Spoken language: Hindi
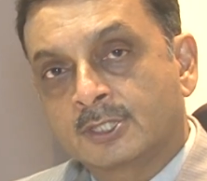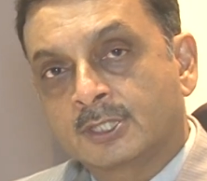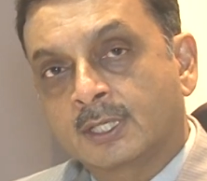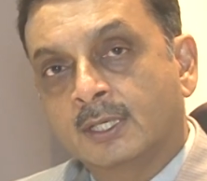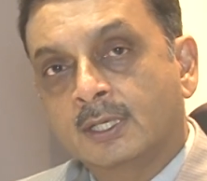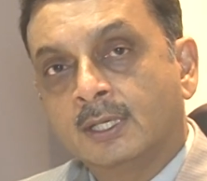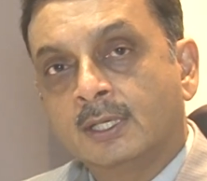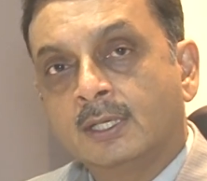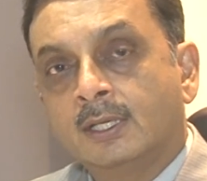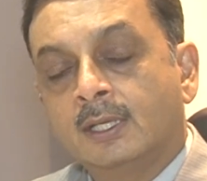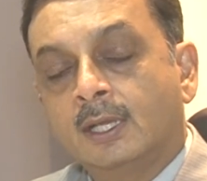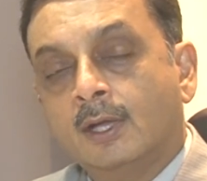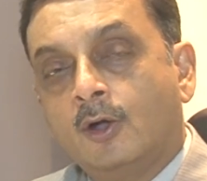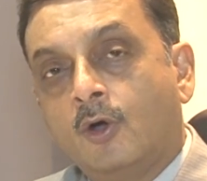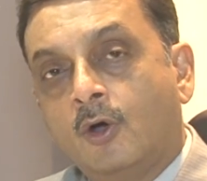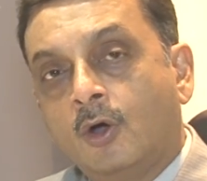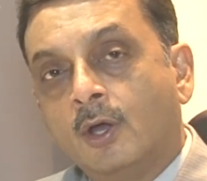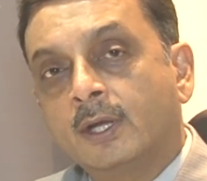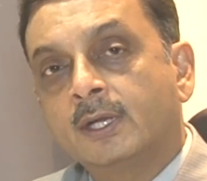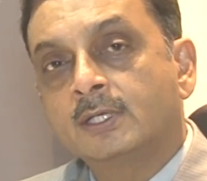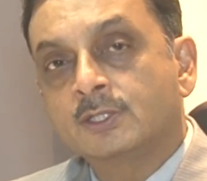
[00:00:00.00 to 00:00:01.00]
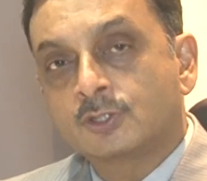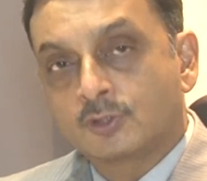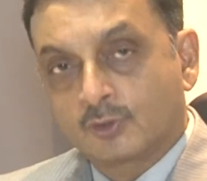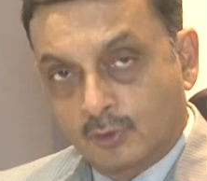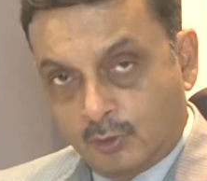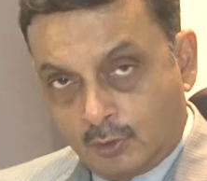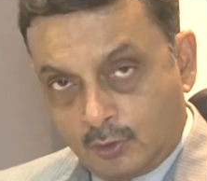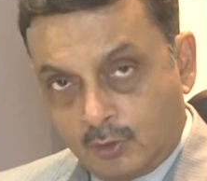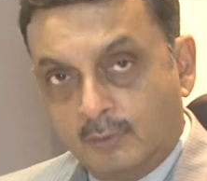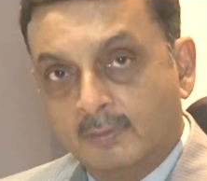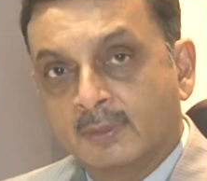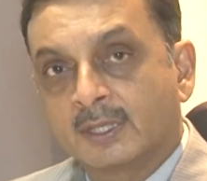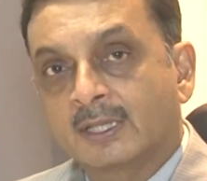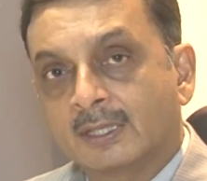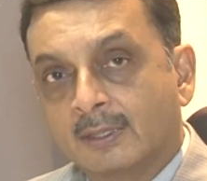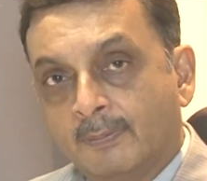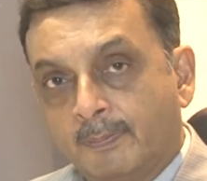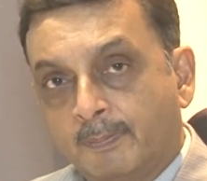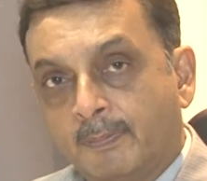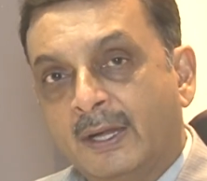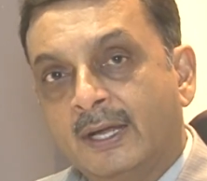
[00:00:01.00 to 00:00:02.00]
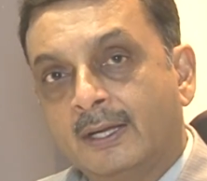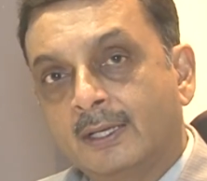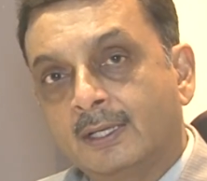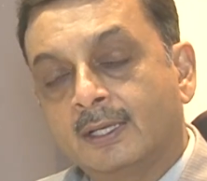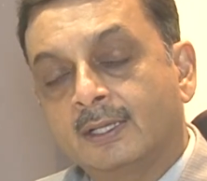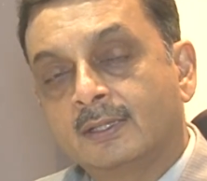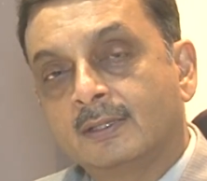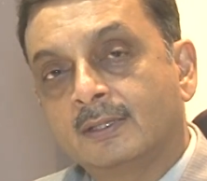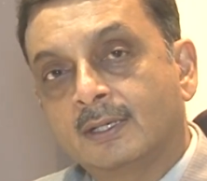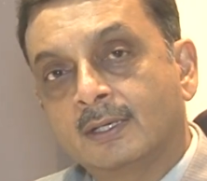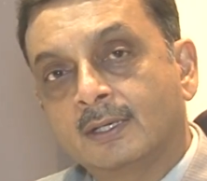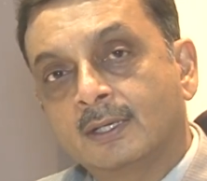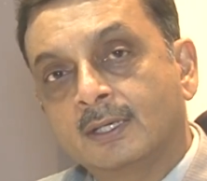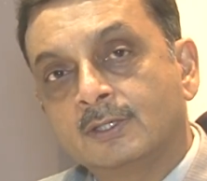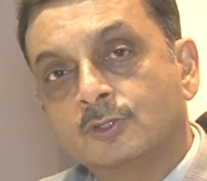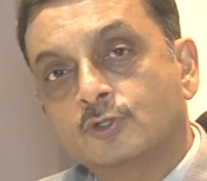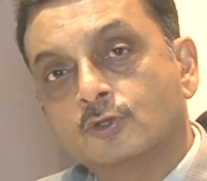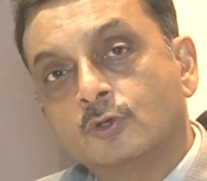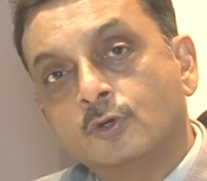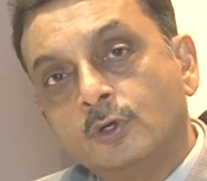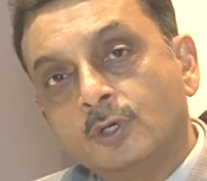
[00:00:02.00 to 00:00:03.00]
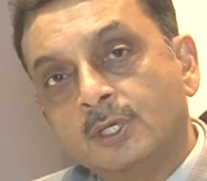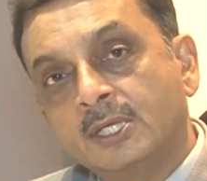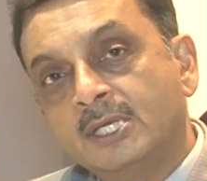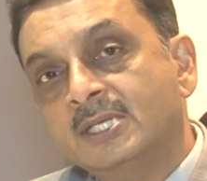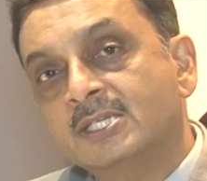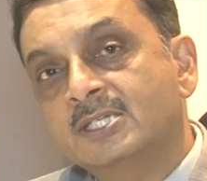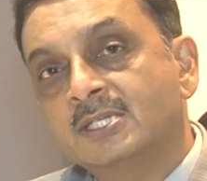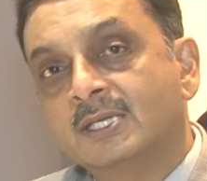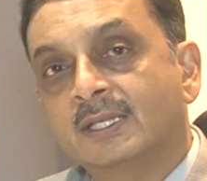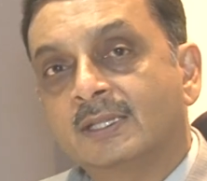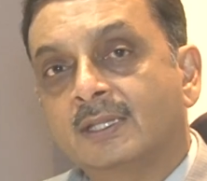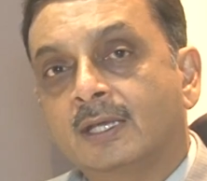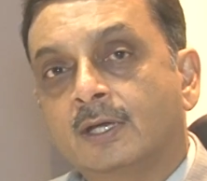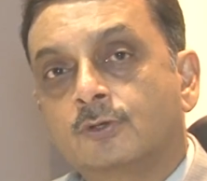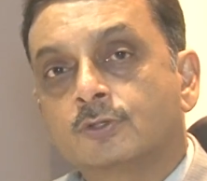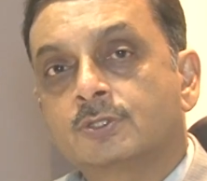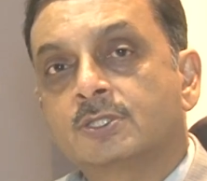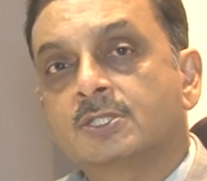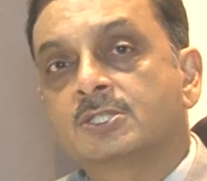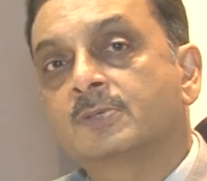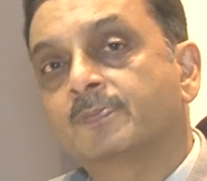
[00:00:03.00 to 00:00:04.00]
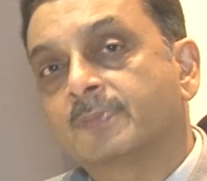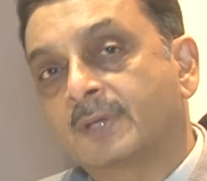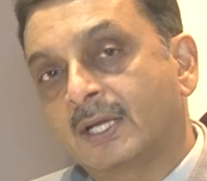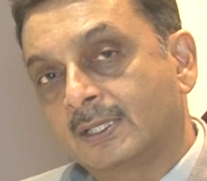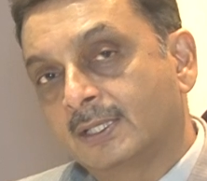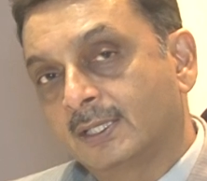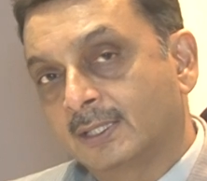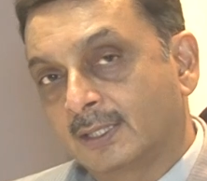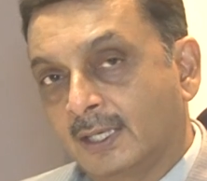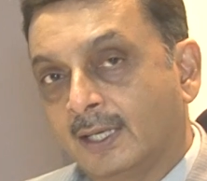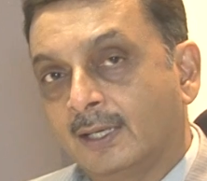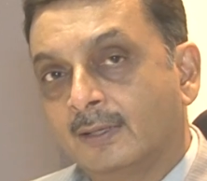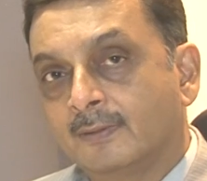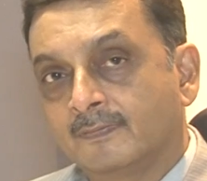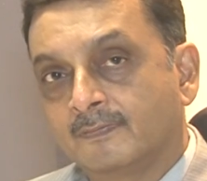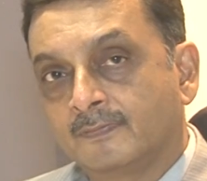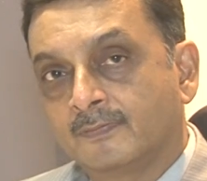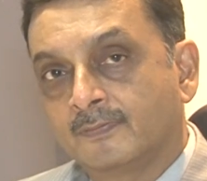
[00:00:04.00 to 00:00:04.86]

शरीर के और हिस्सों को मतलब पेट के अंदर के हिस्सों को खींच लेता है और उसे चिपका देता है